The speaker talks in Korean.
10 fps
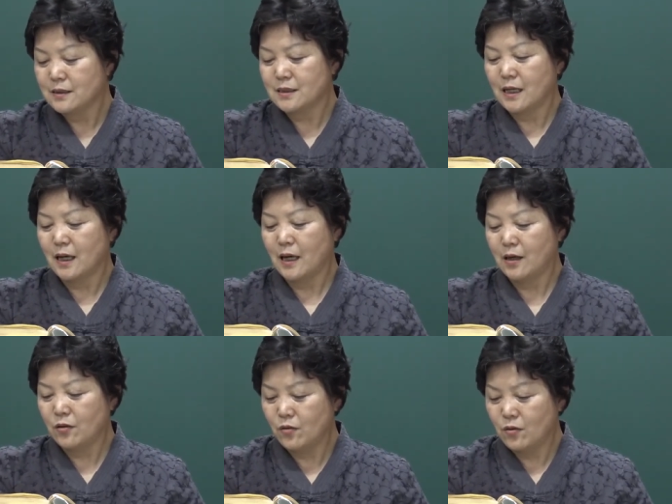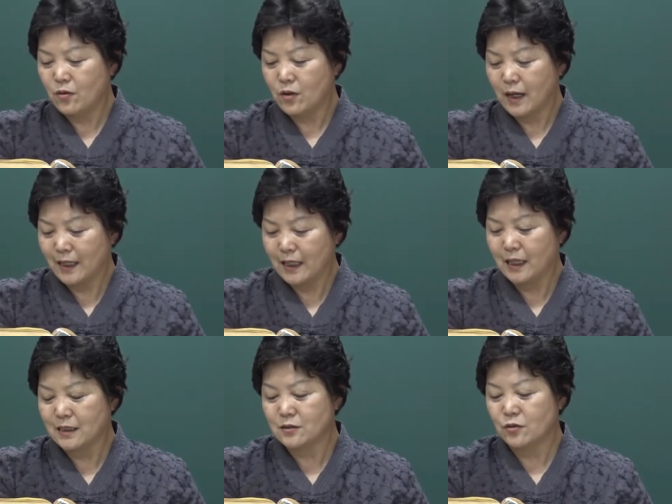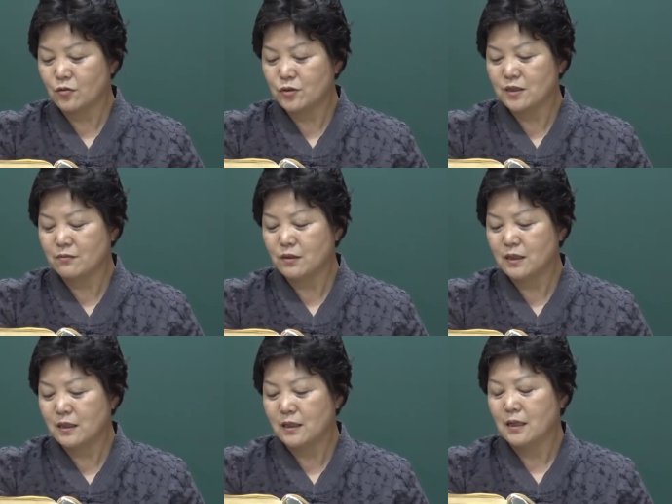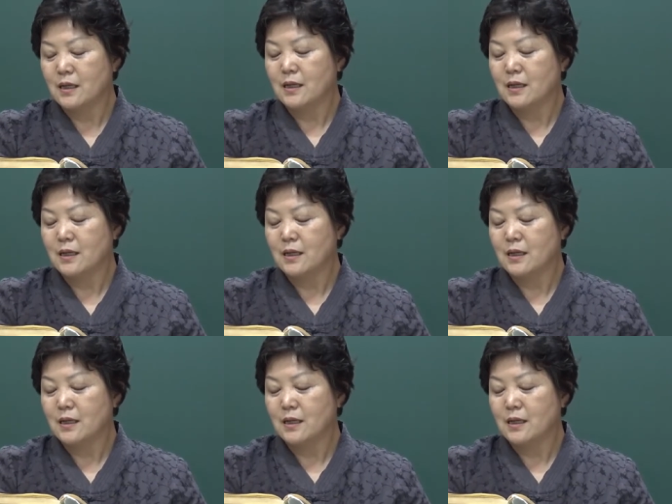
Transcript: 제욕하니 그죠 욕심을